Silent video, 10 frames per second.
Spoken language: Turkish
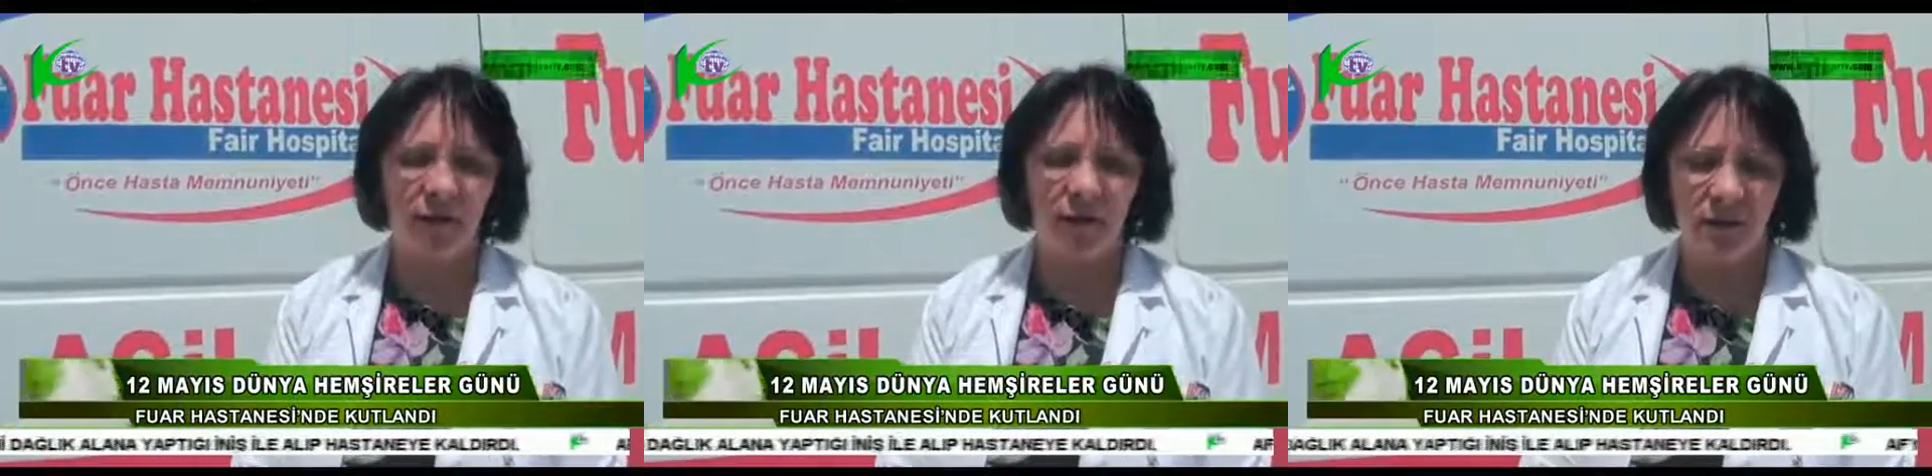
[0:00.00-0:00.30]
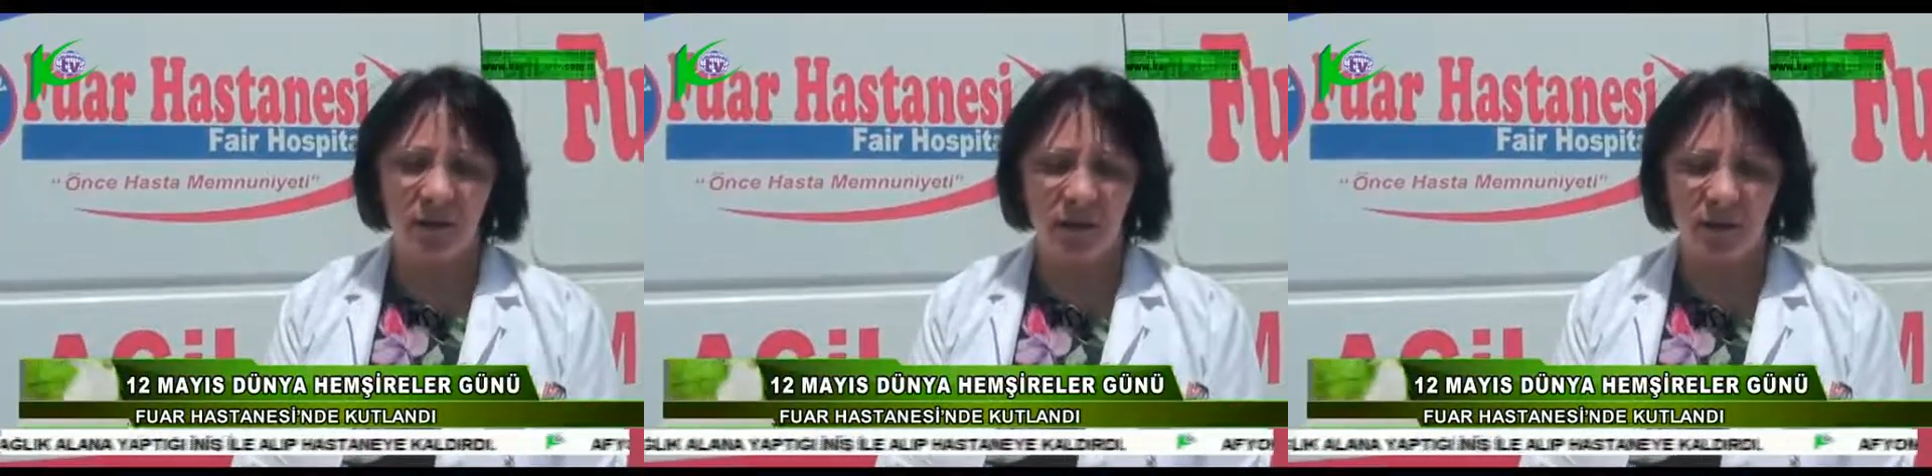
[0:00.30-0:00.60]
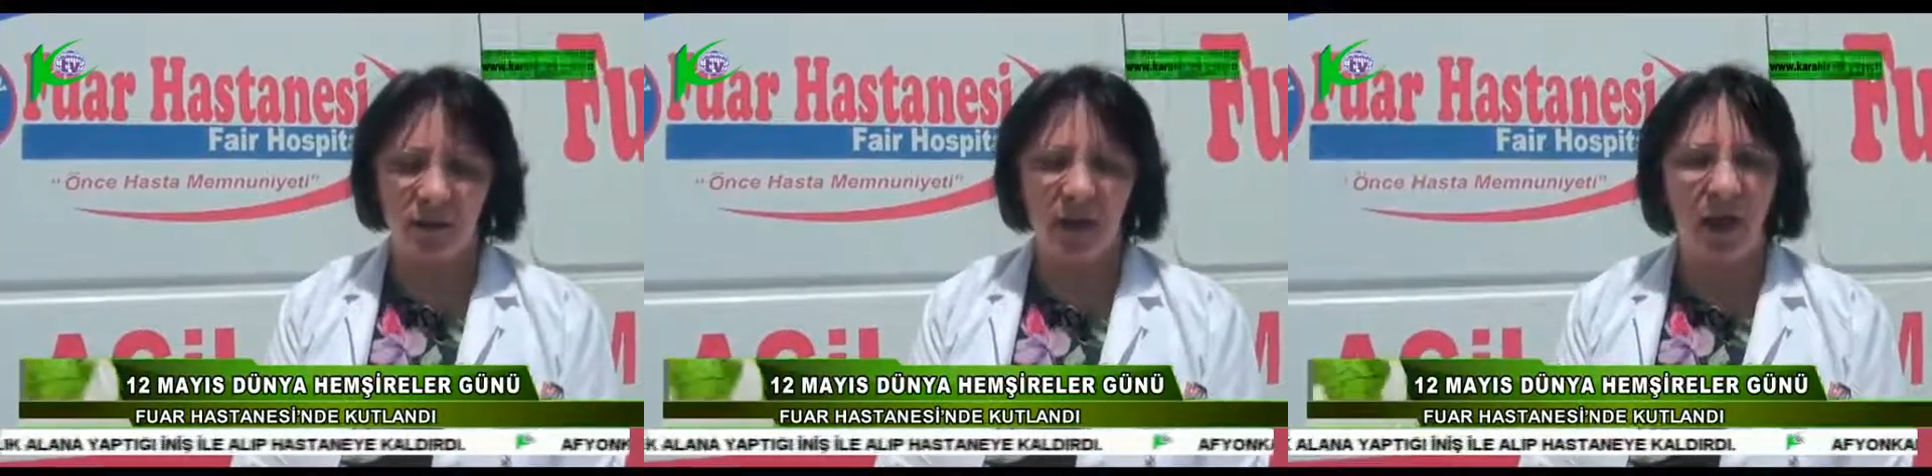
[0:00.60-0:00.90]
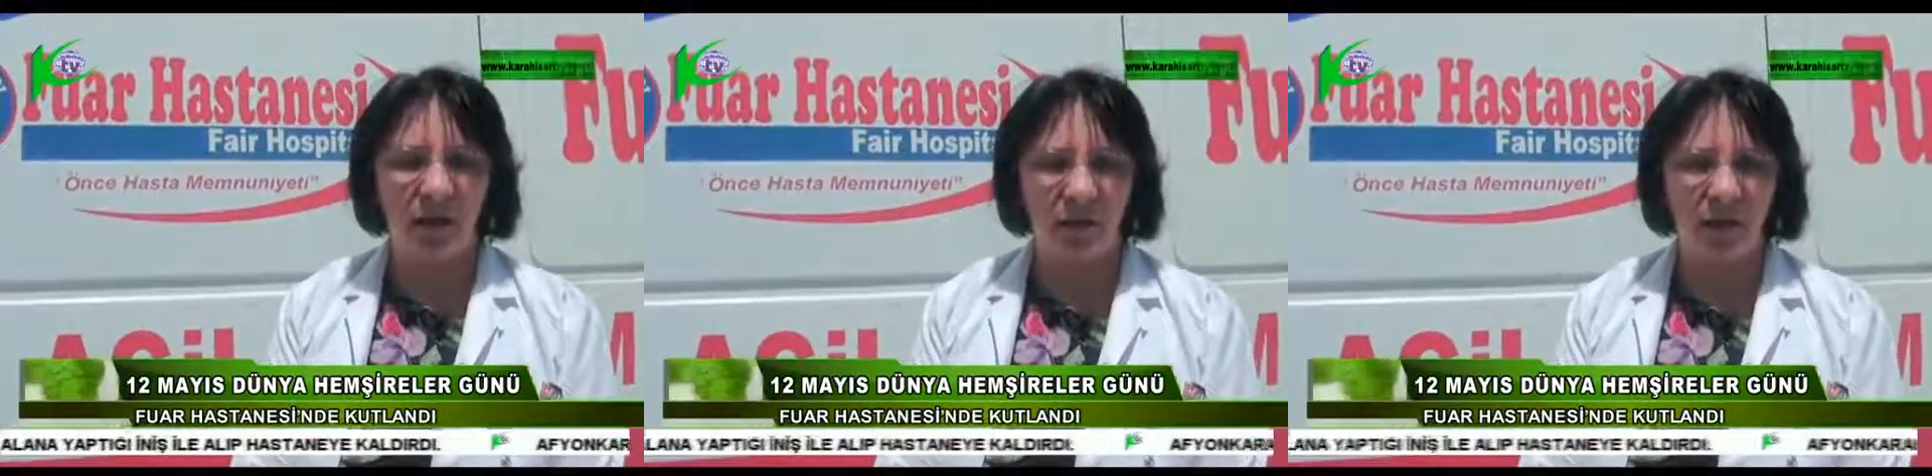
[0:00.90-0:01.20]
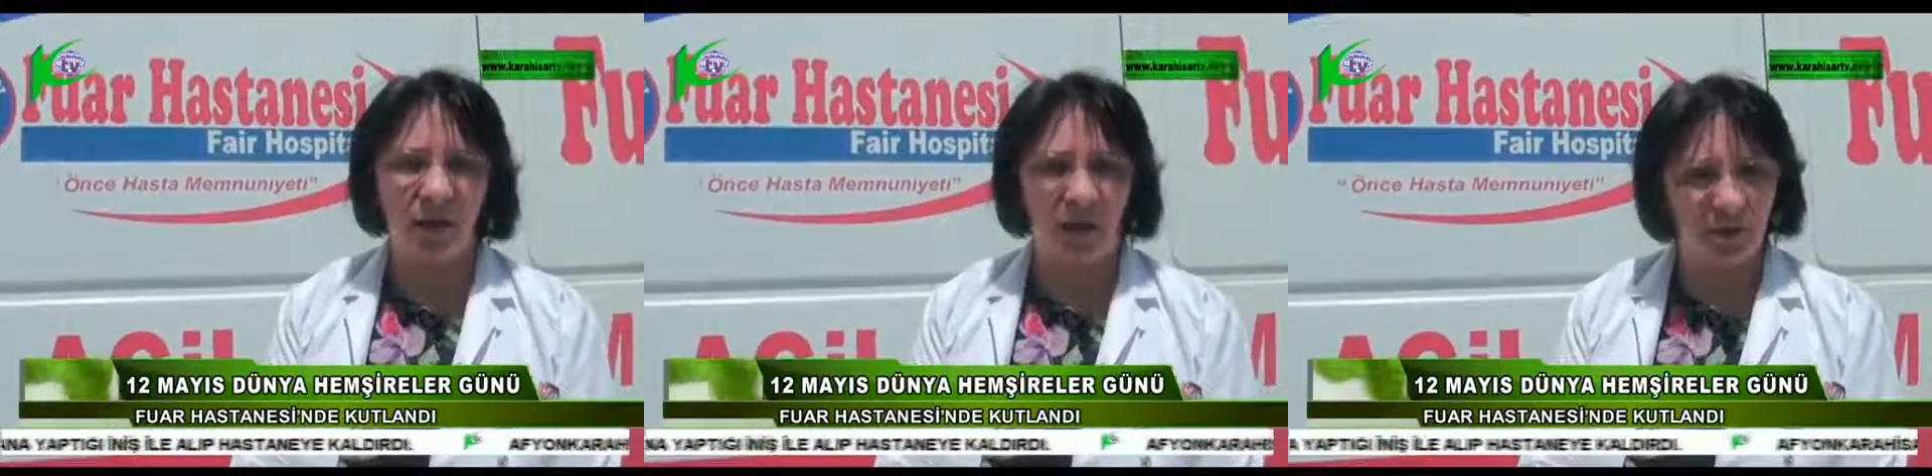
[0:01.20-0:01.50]
insan sağlığına
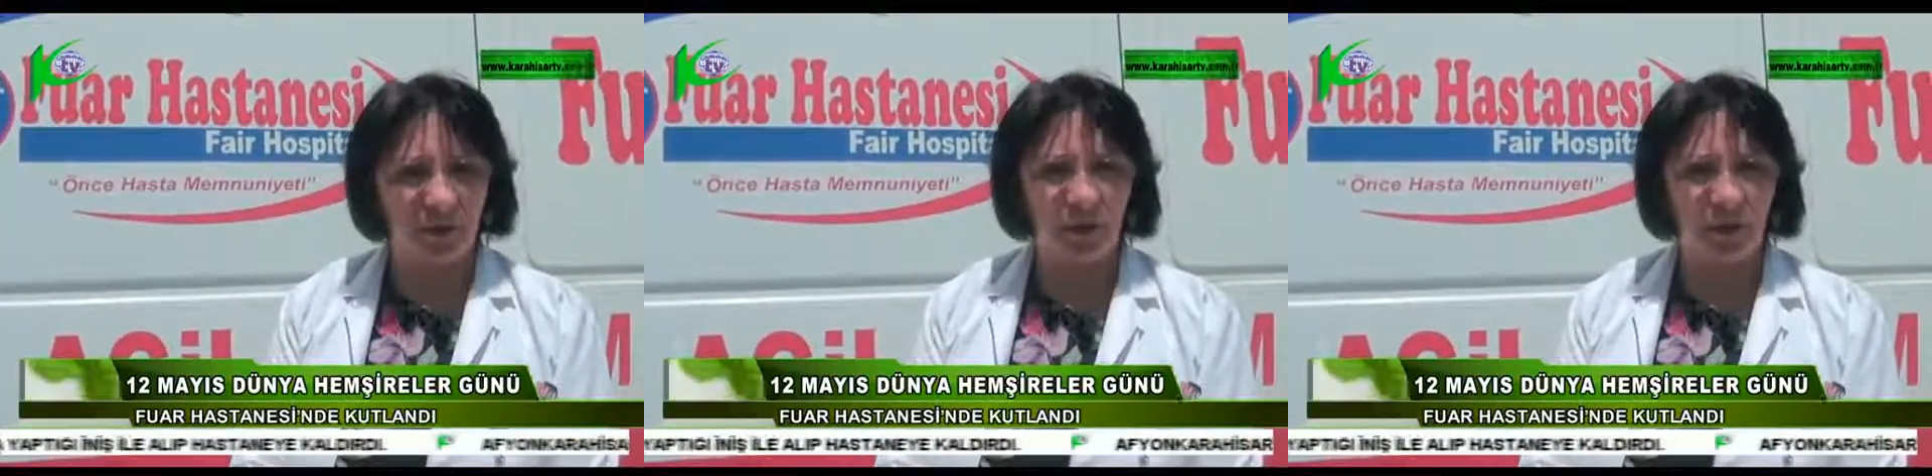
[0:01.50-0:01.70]
katkıda